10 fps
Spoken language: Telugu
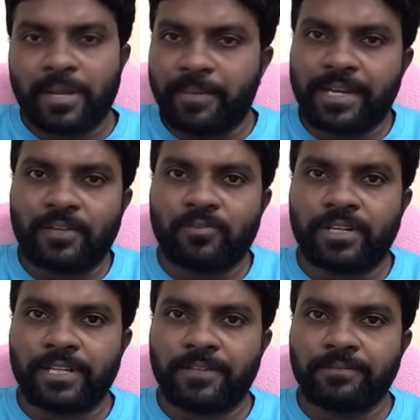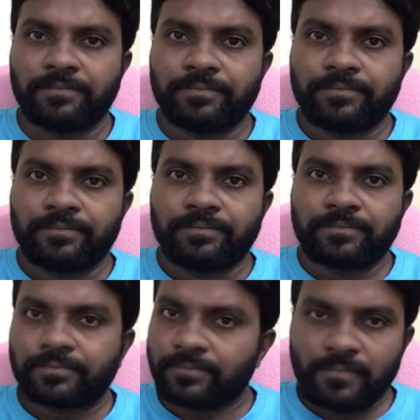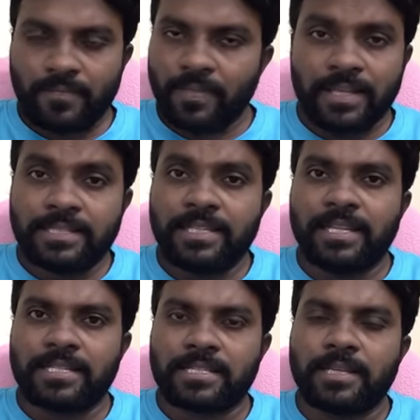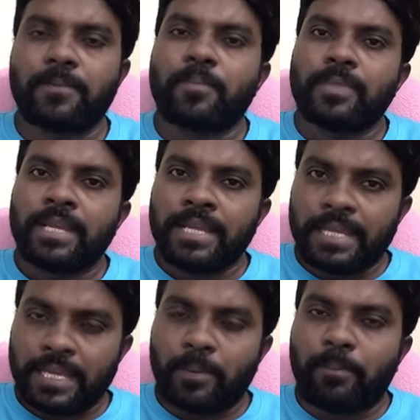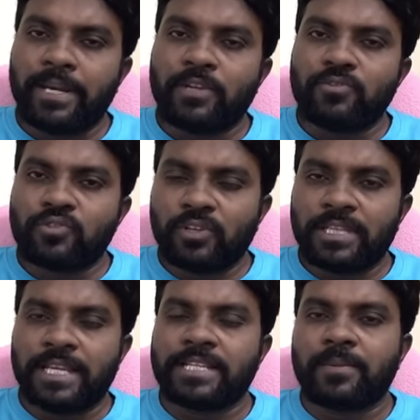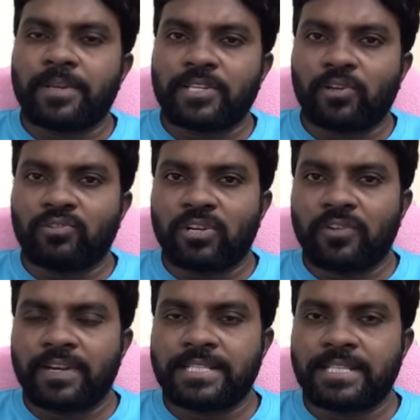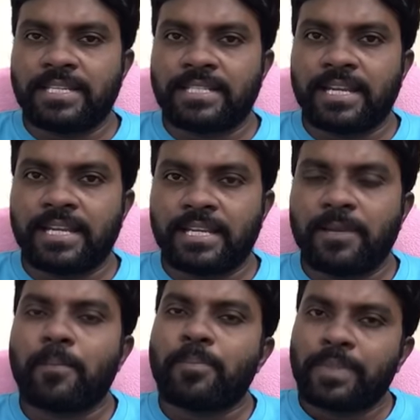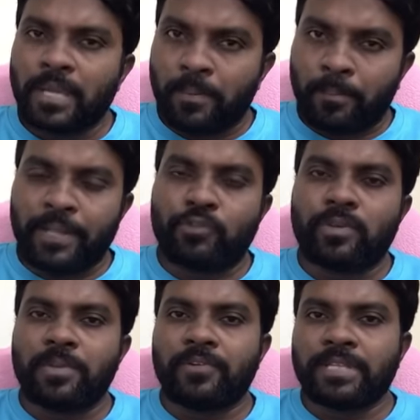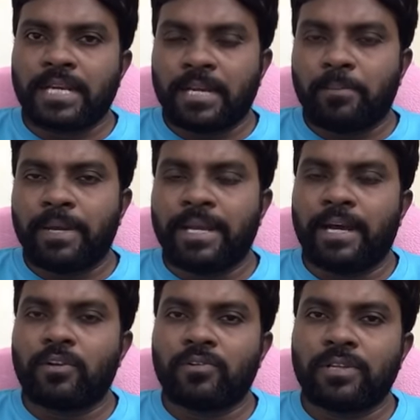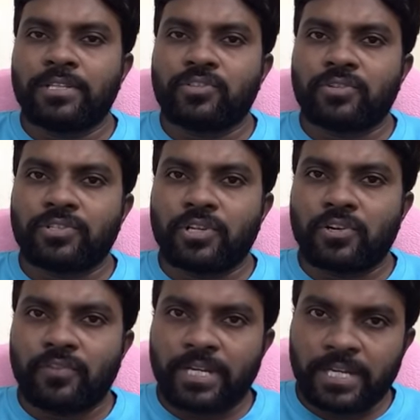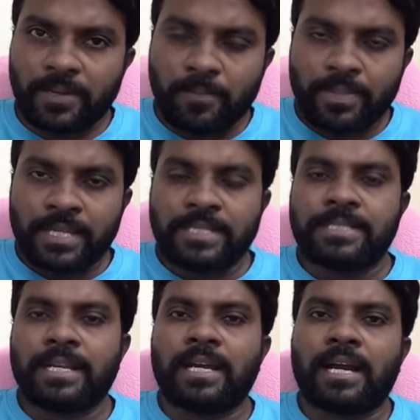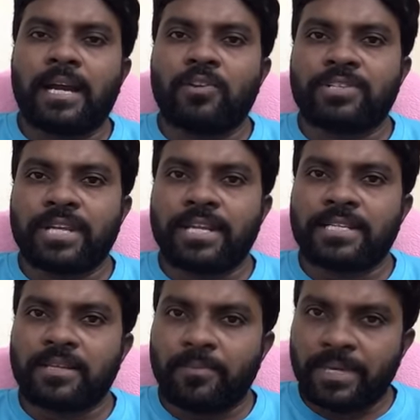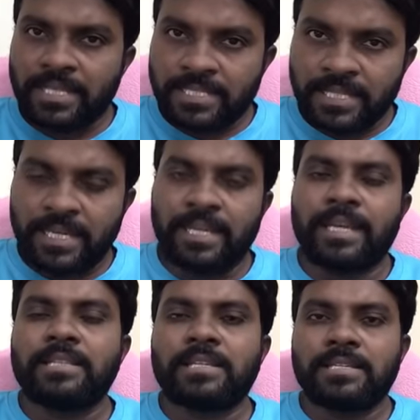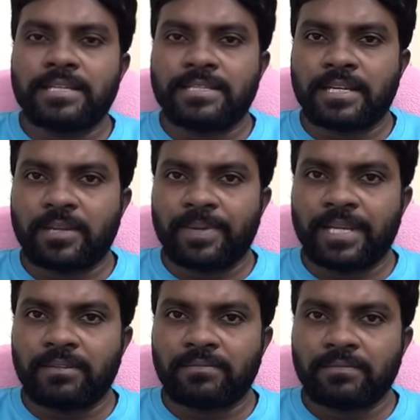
బ్రహ్మాండంగా ఉండేది సీరియస్లీ ఎప్పటి నుంచో దేశంలో జరుగుతున్నటువంటి చర్చ ఏంటి పంతొమ్మిది వందల డెబ్బై నాలుగులో తీసుకొచ్చినటువంటి జల కాలుష్యానికి సంబంధించి నియంత్రించే చట్టమైన